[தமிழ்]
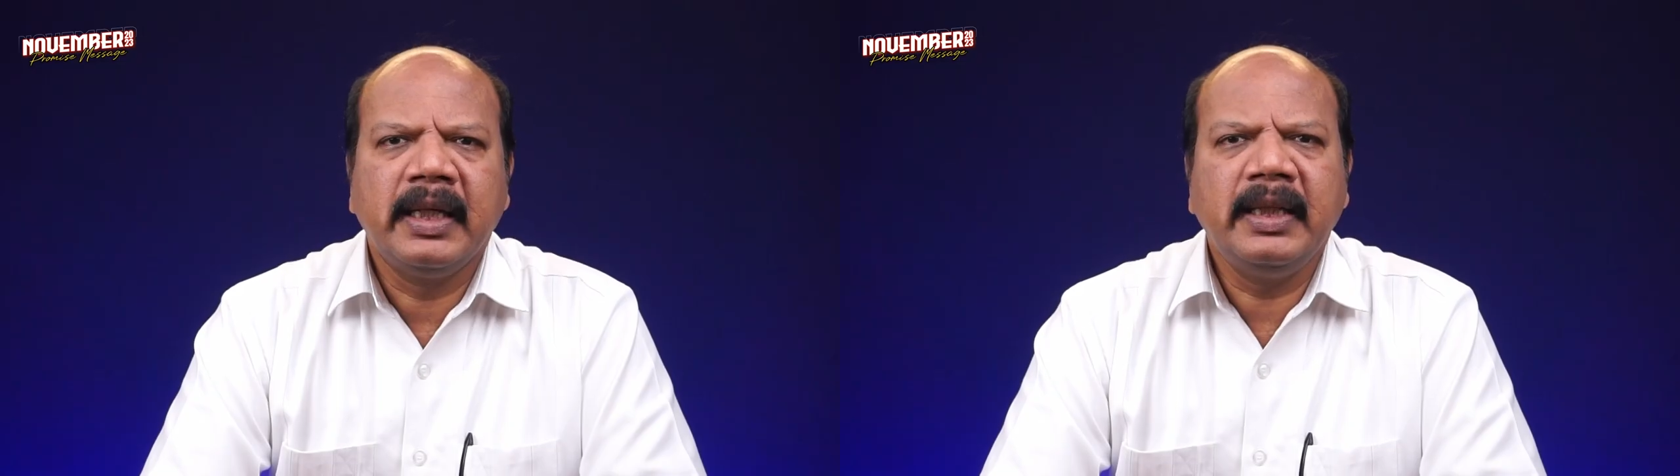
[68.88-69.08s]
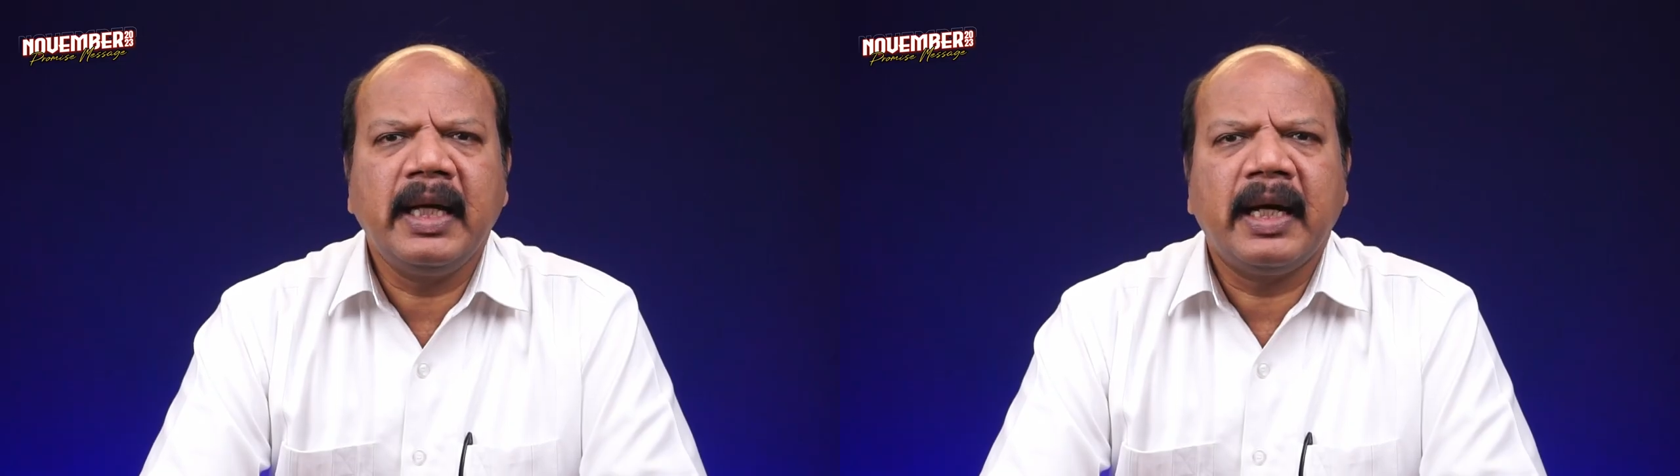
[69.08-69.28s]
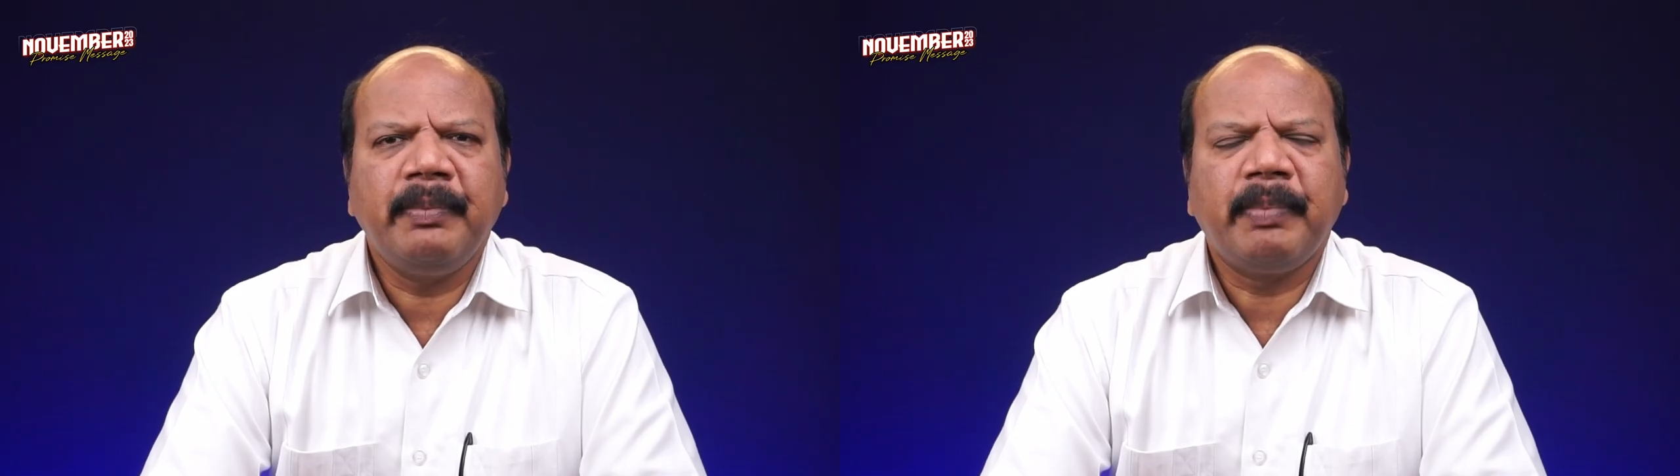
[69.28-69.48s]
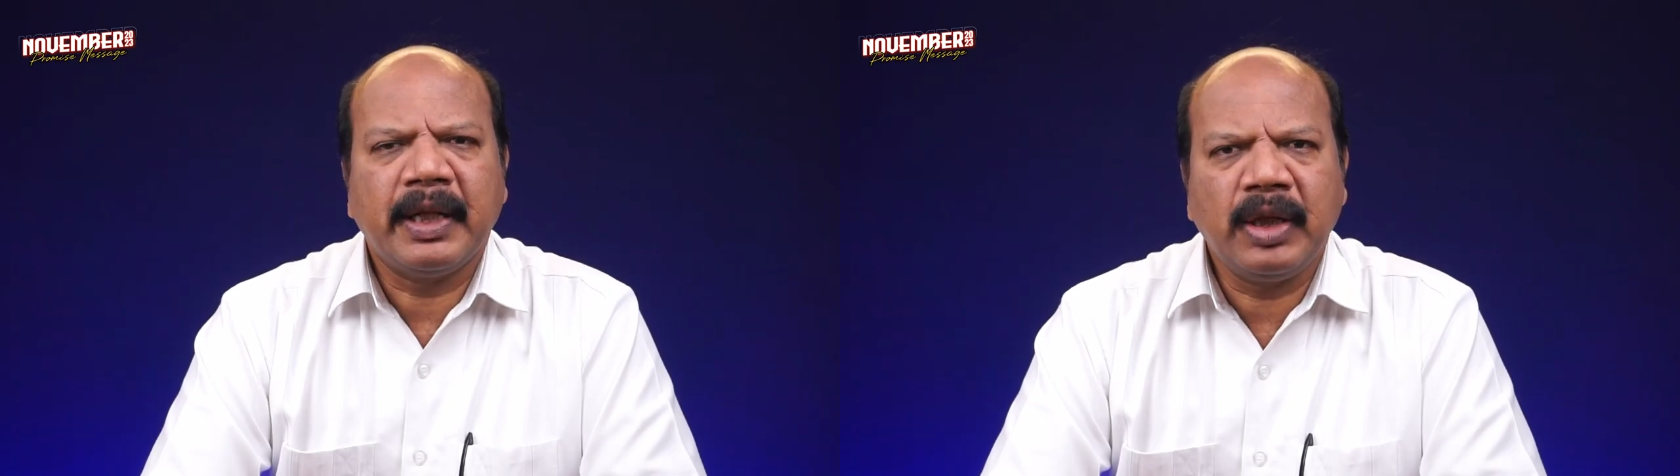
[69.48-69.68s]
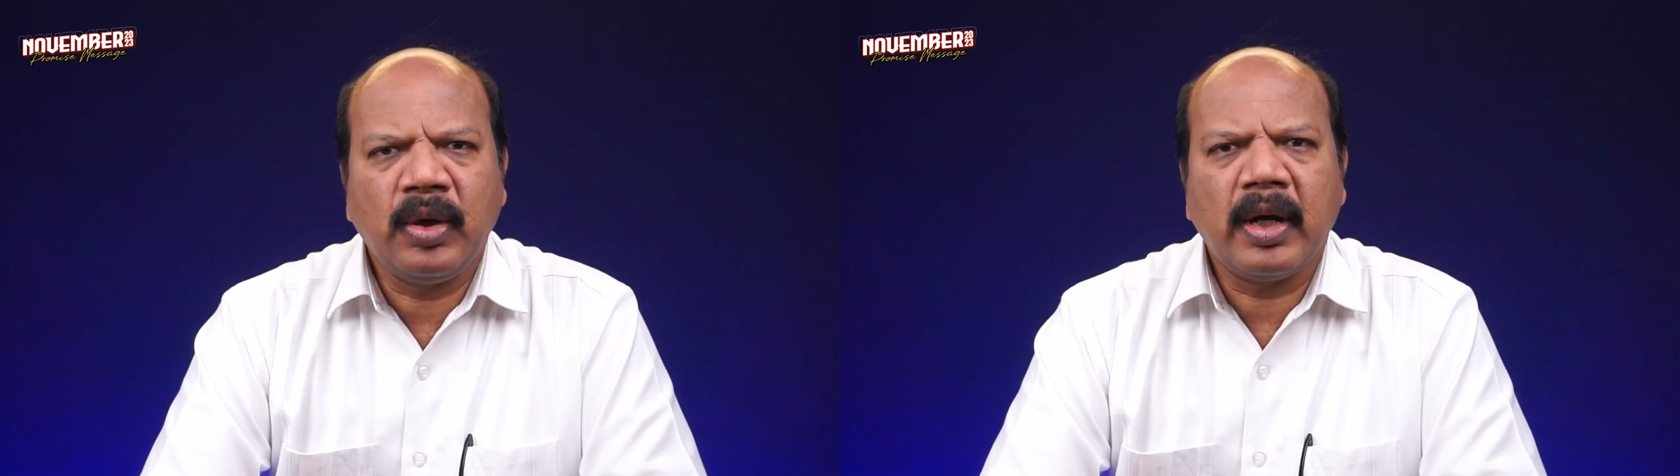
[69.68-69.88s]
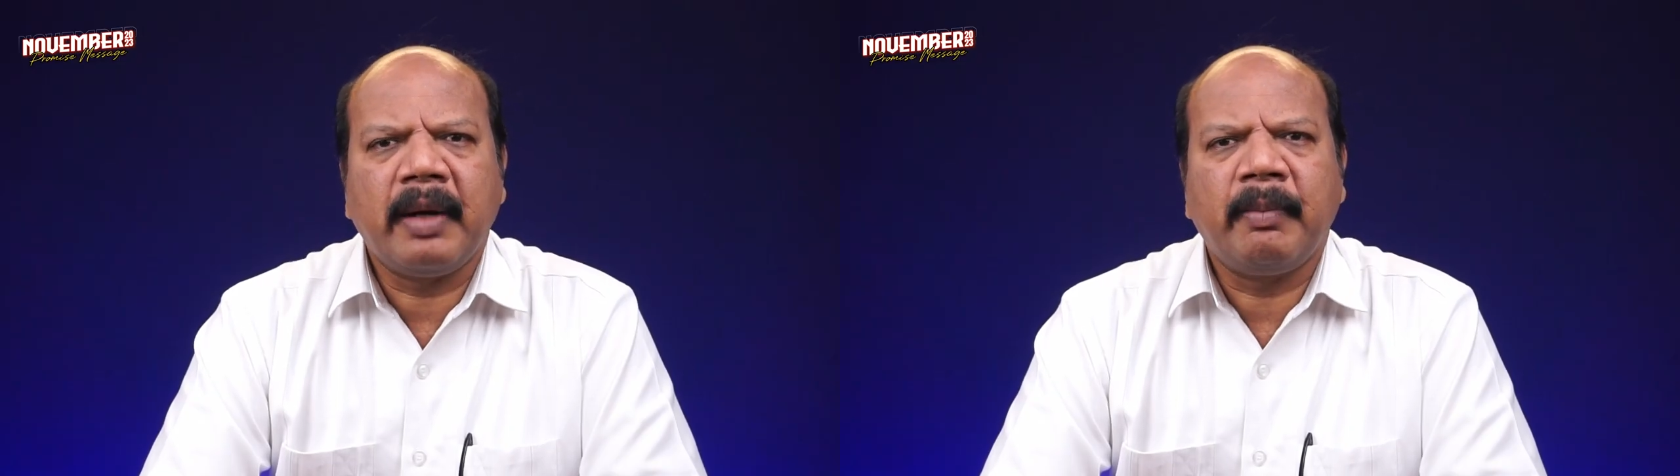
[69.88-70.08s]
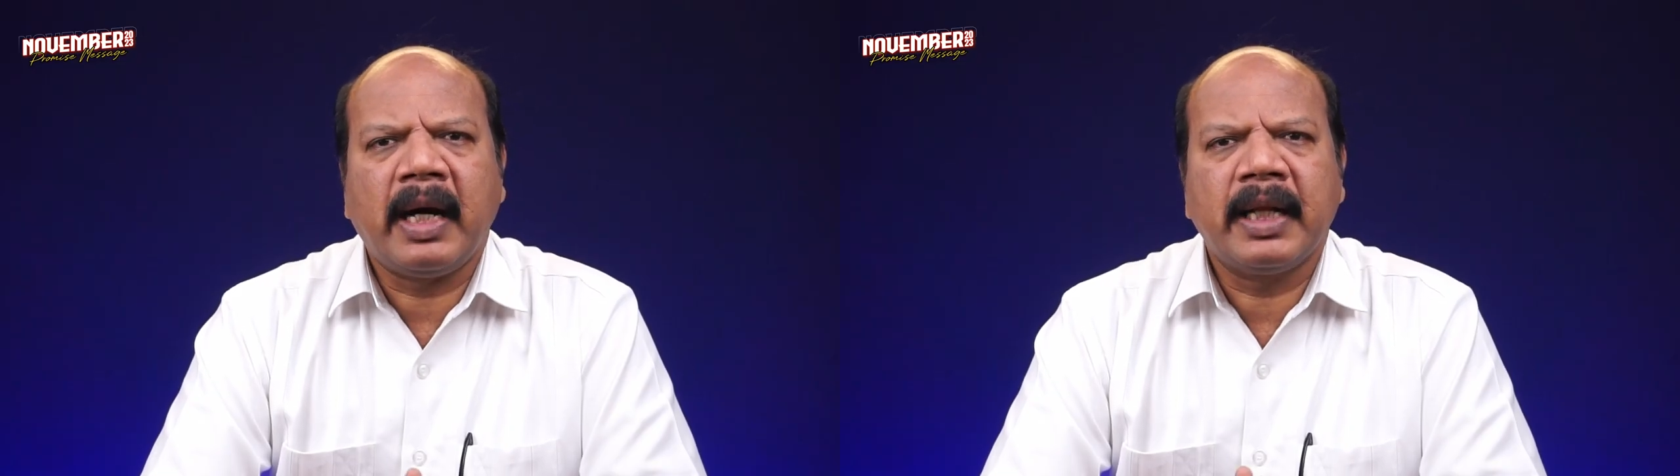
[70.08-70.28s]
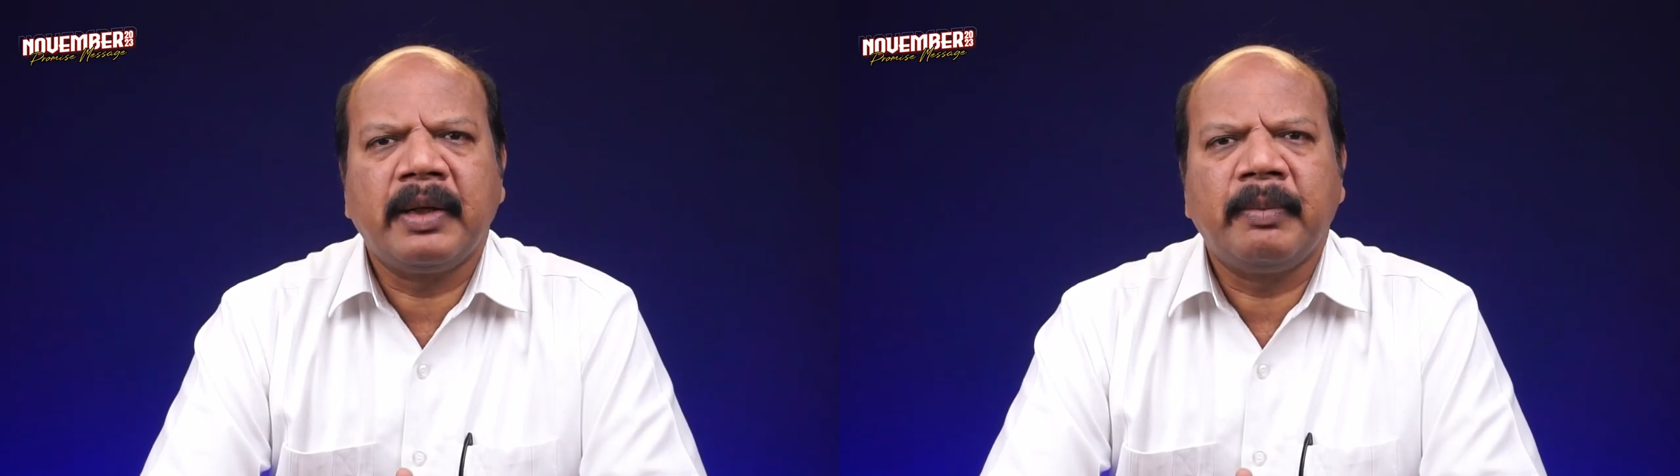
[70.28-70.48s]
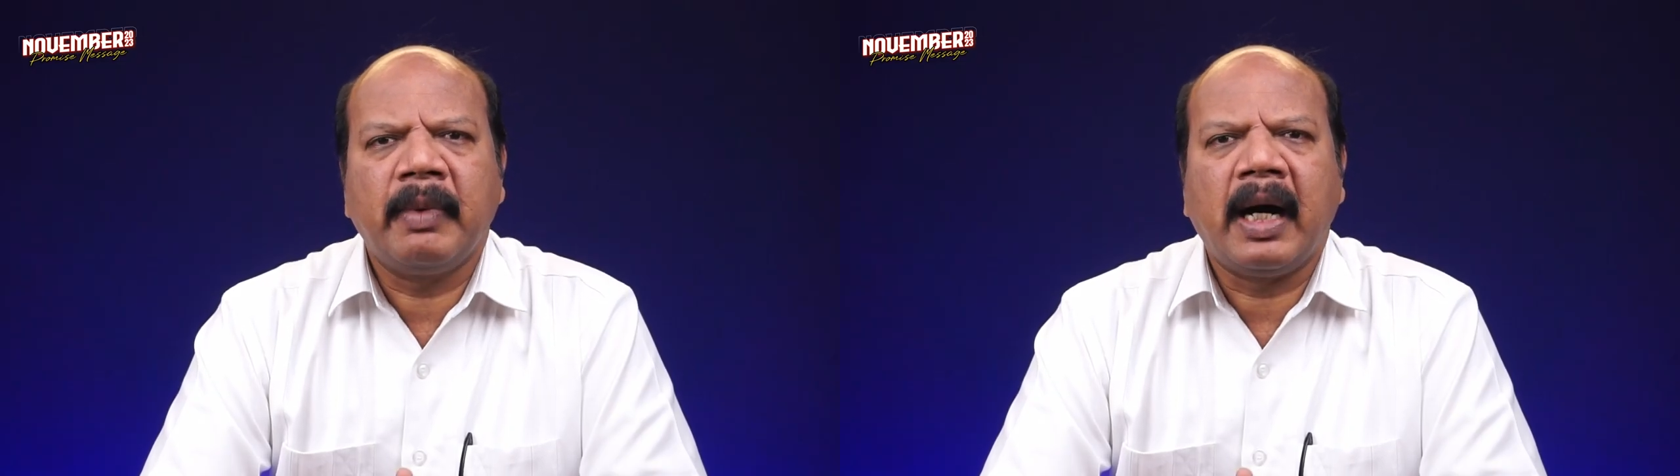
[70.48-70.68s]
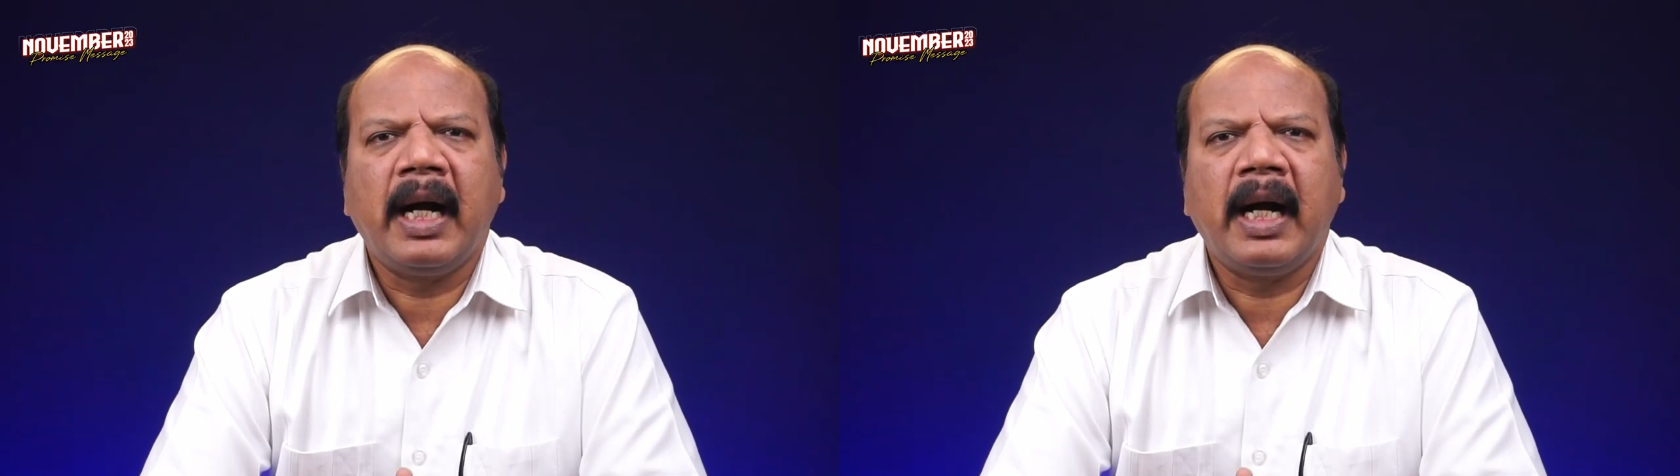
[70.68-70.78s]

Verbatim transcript: இந்த பதினோராம் மாதம்